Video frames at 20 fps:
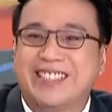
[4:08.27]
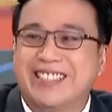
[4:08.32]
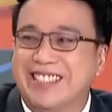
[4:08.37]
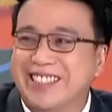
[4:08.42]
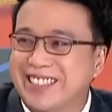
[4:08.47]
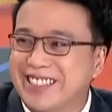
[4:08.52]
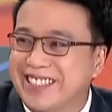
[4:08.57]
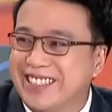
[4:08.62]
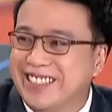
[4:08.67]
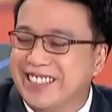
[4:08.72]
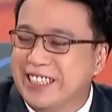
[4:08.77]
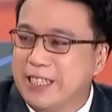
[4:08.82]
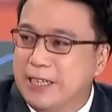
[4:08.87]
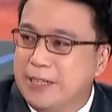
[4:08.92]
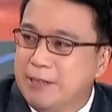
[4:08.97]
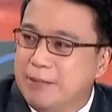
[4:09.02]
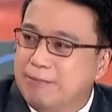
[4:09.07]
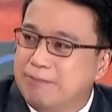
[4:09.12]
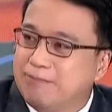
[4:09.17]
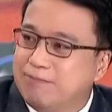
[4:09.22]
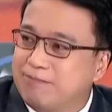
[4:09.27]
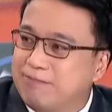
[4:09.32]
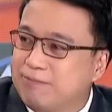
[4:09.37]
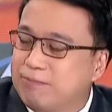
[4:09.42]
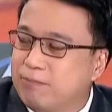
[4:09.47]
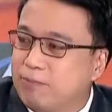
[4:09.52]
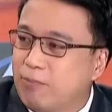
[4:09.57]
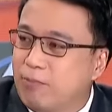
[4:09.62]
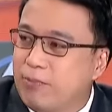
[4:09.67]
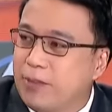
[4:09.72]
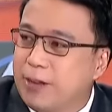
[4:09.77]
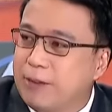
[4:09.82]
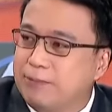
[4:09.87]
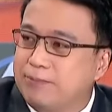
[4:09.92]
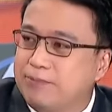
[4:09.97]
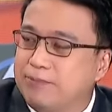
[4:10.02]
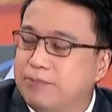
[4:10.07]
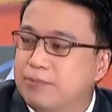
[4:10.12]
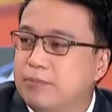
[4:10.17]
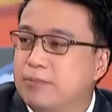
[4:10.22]
Kaya Mark, pag uh, nag-aaral ka
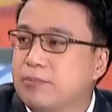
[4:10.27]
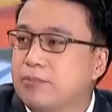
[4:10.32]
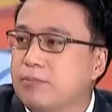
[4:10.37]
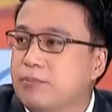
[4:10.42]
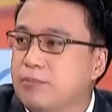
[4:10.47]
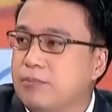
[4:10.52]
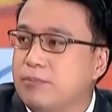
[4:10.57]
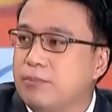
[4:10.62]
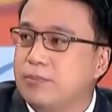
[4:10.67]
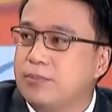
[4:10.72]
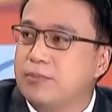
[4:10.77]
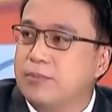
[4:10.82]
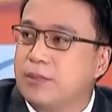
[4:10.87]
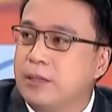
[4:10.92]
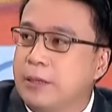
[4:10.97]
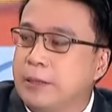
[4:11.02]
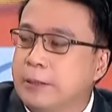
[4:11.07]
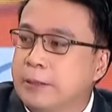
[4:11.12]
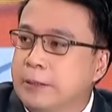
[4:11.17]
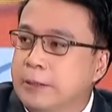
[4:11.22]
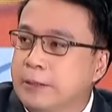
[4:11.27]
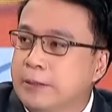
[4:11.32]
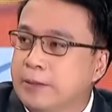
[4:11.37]
ng law, kumukuha ka